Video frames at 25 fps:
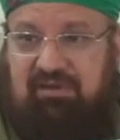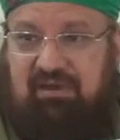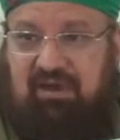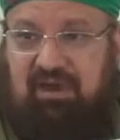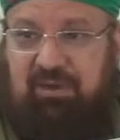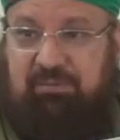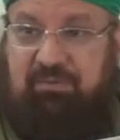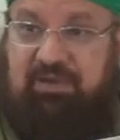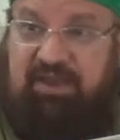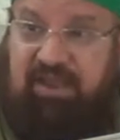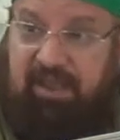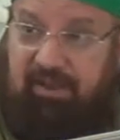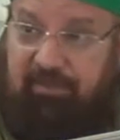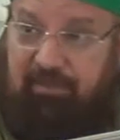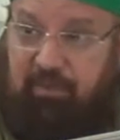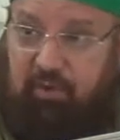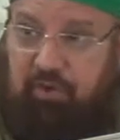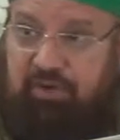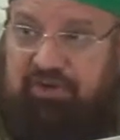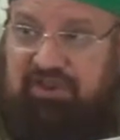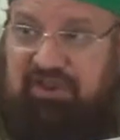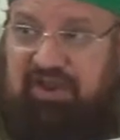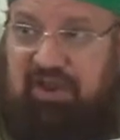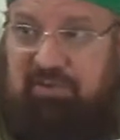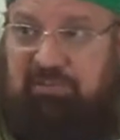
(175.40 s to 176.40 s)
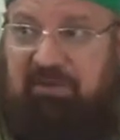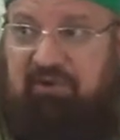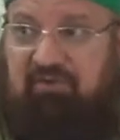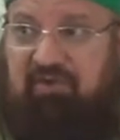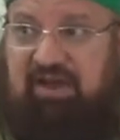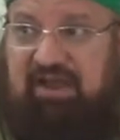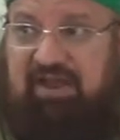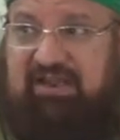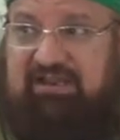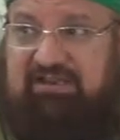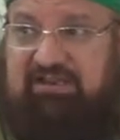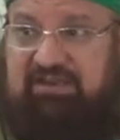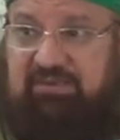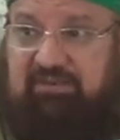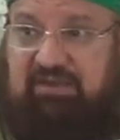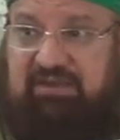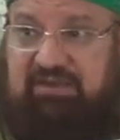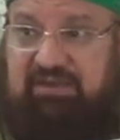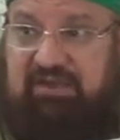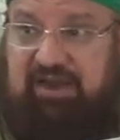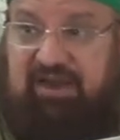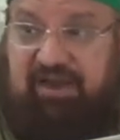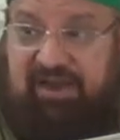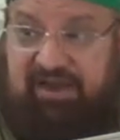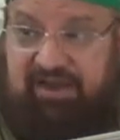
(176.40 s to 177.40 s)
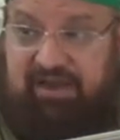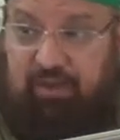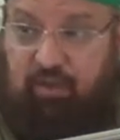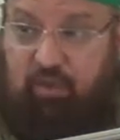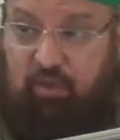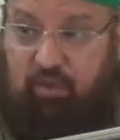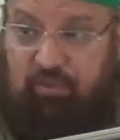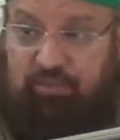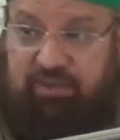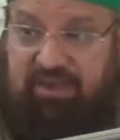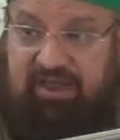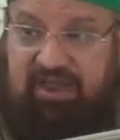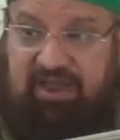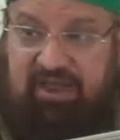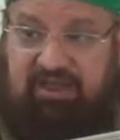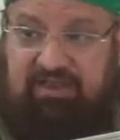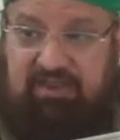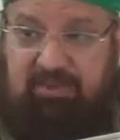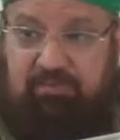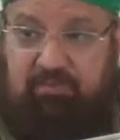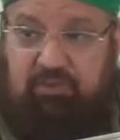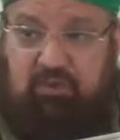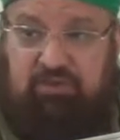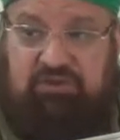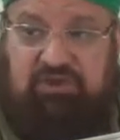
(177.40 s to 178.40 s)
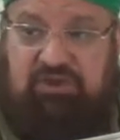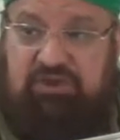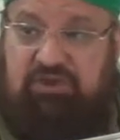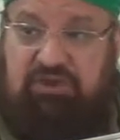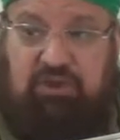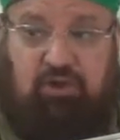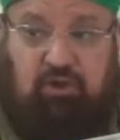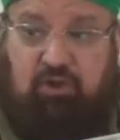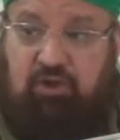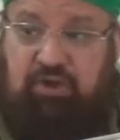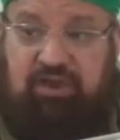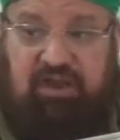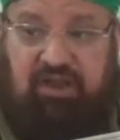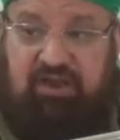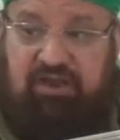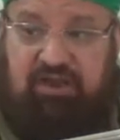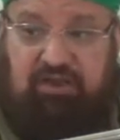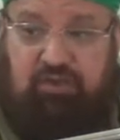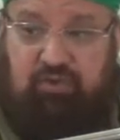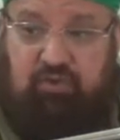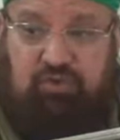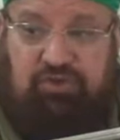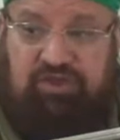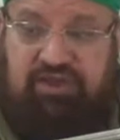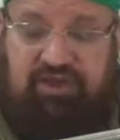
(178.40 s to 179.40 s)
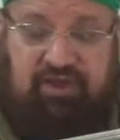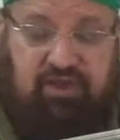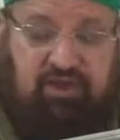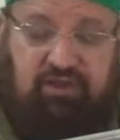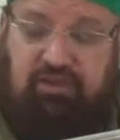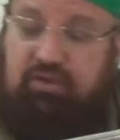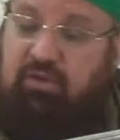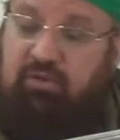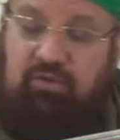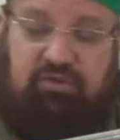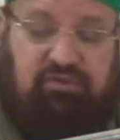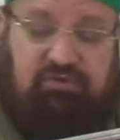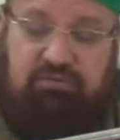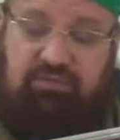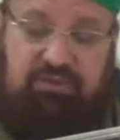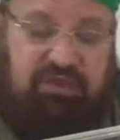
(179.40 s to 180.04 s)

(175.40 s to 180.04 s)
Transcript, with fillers: अपने आप को इतना मवाह समझता अल्लाह ने हुक्म दिया आदम को सजदा करो या अल्लाह तुझे करता हूं